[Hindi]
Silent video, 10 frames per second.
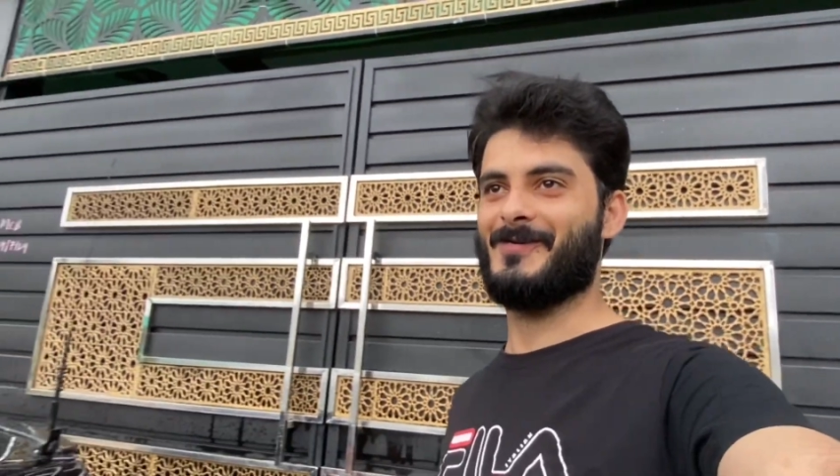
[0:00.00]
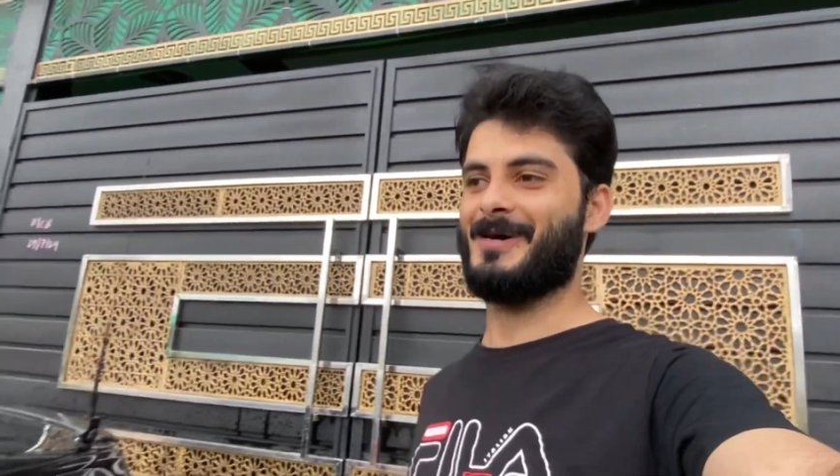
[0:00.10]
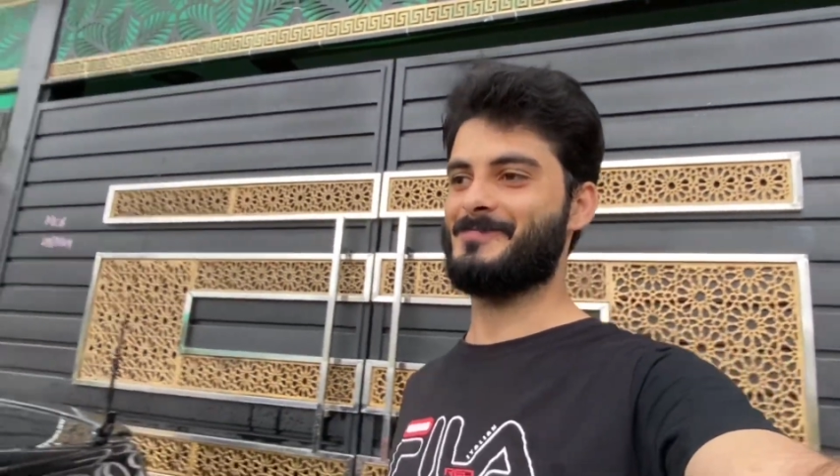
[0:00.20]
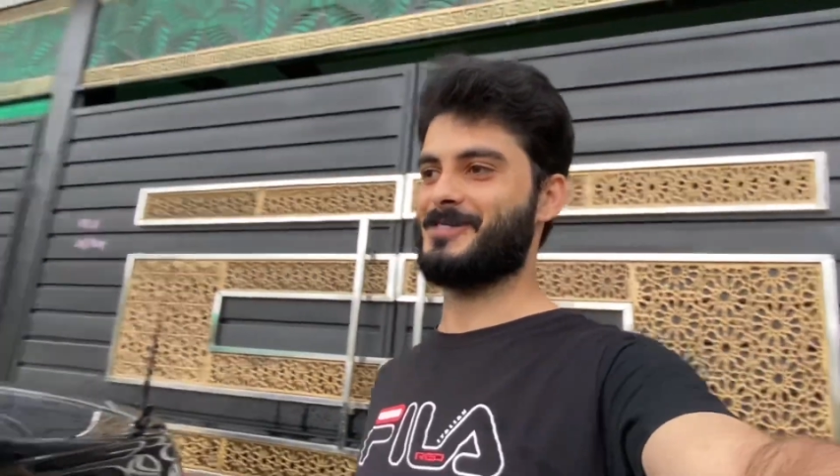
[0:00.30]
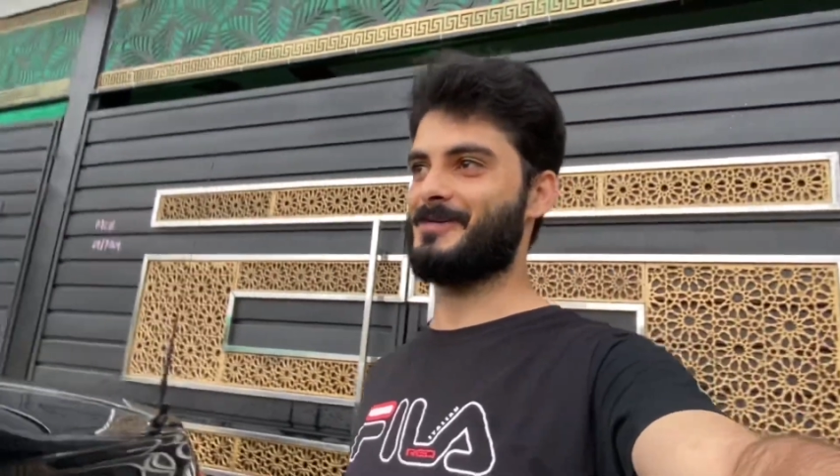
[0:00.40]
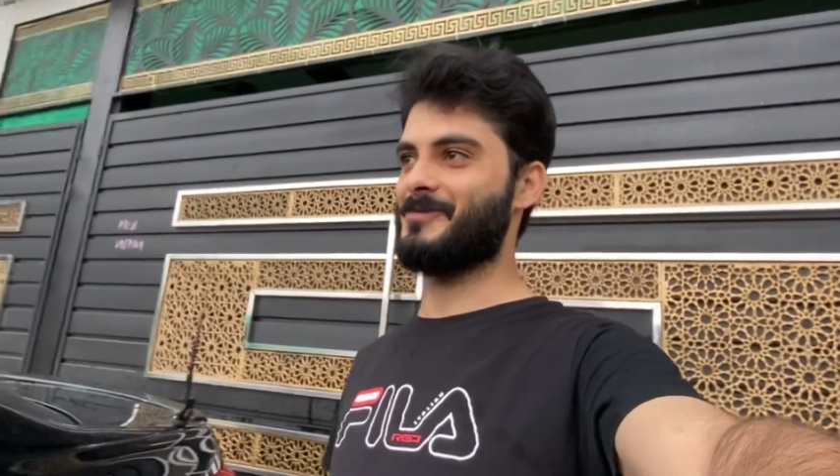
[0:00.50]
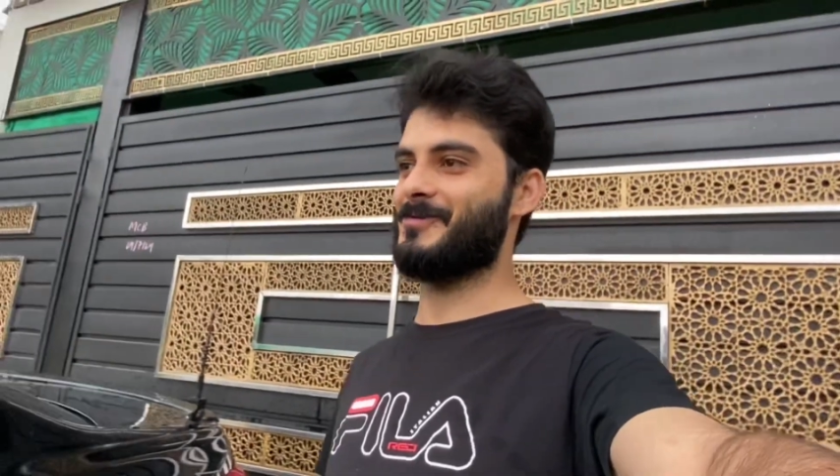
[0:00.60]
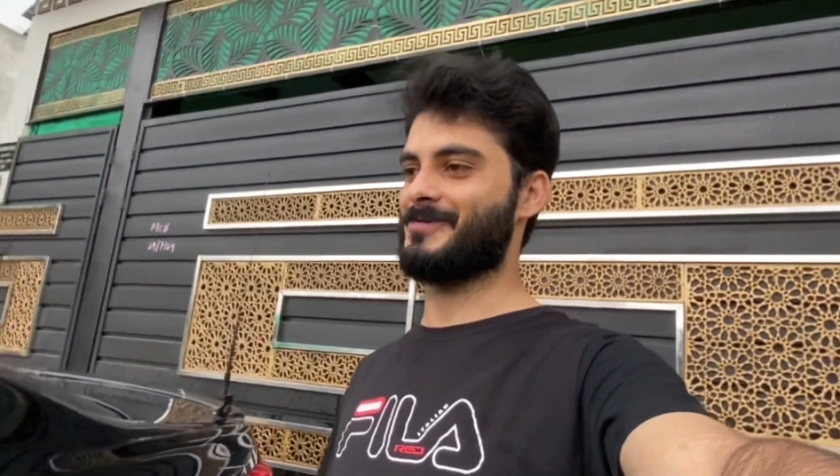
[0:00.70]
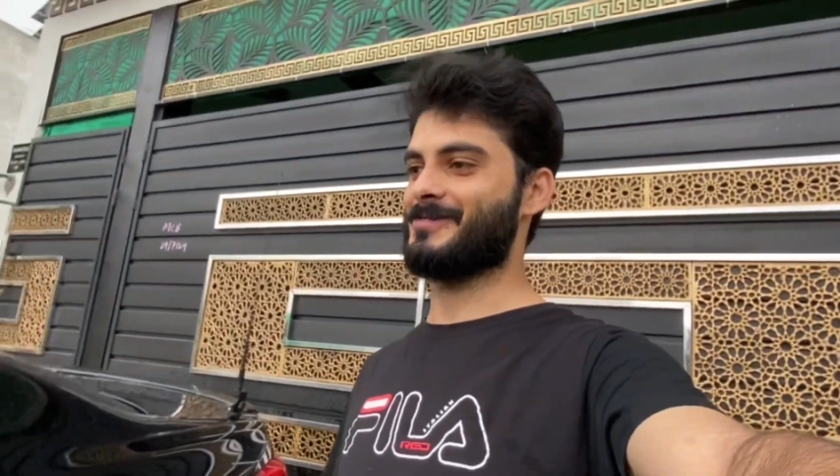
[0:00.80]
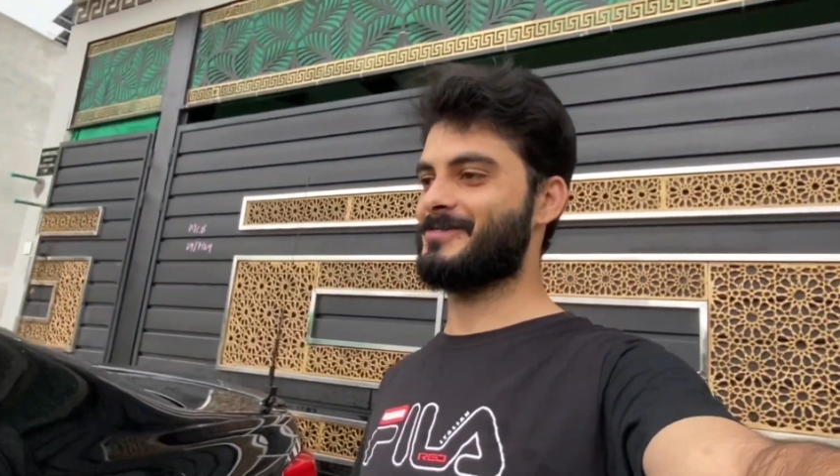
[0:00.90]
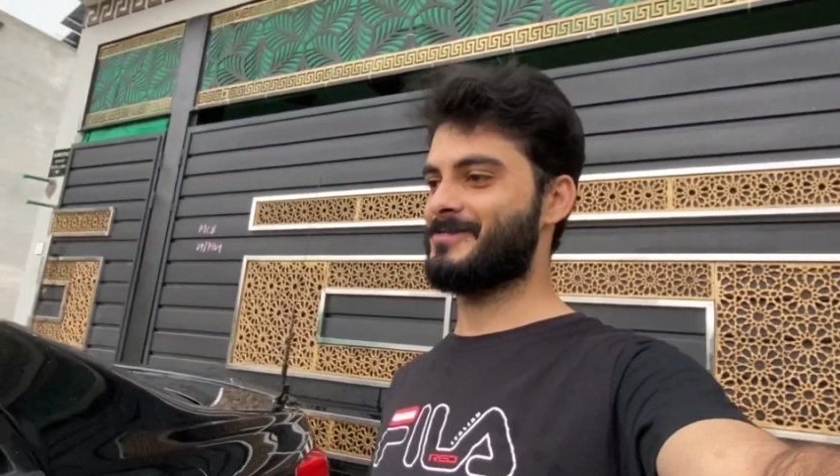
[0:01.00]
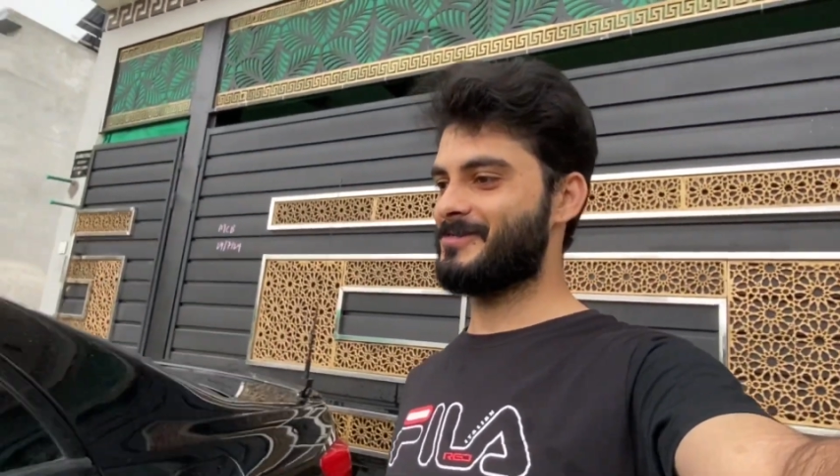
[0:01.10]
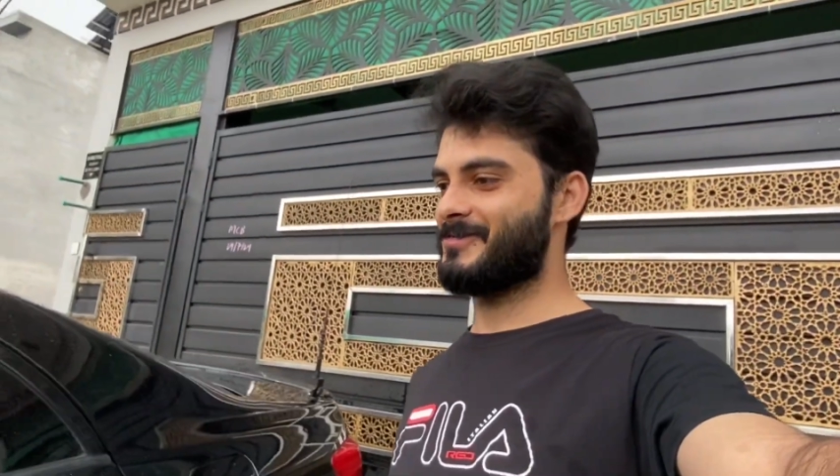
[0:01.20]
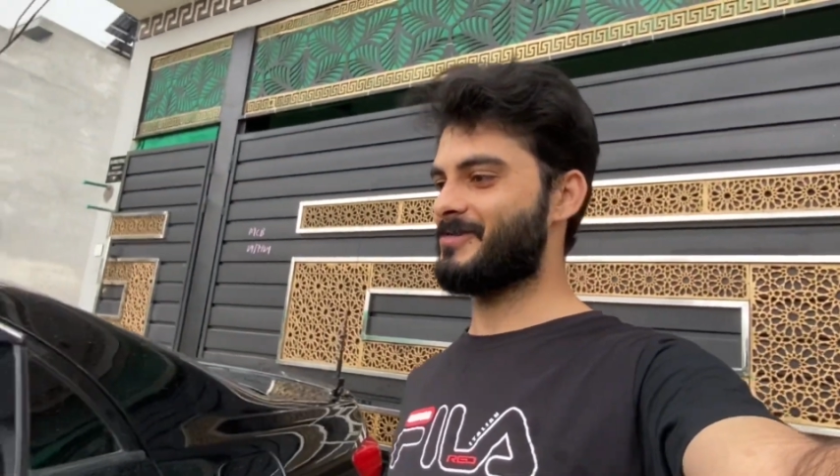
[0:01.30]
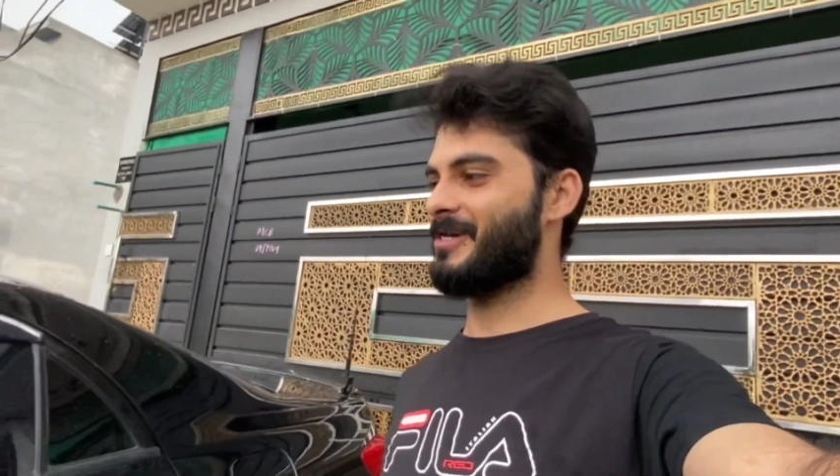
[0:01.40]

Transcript: आप सब लोग